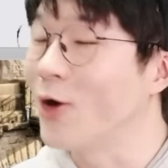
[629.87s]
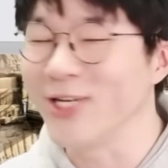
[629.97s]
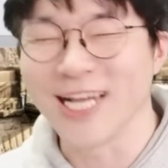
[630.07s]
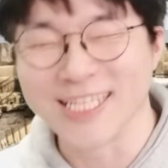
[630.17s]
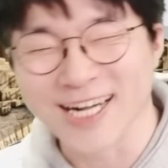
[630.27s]
어
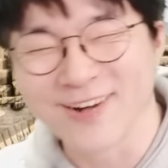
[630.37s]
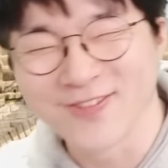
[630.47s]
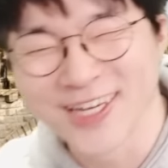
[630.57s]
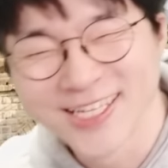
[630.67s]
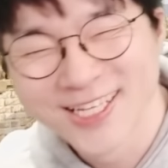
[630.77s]
야
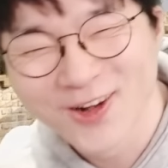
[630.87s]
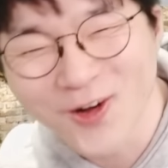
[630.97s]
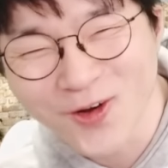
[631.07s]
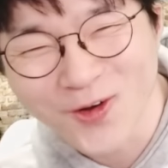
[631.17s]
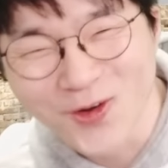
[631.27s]
잠깐만.
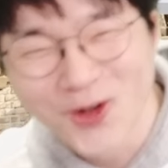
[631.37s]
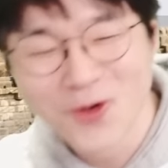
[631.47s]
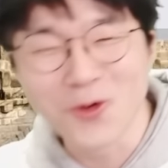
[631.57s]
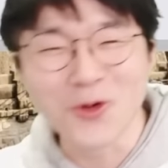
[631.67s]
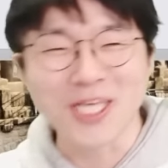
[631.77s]

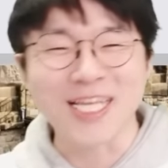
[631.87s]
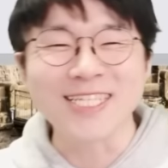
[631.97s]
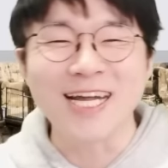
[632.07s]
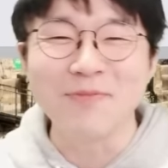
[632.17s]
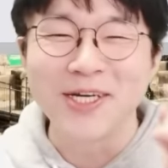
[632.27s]
어어야
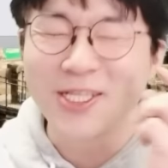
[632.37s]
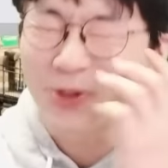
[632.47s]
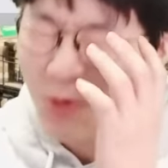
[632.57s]
상상만 해도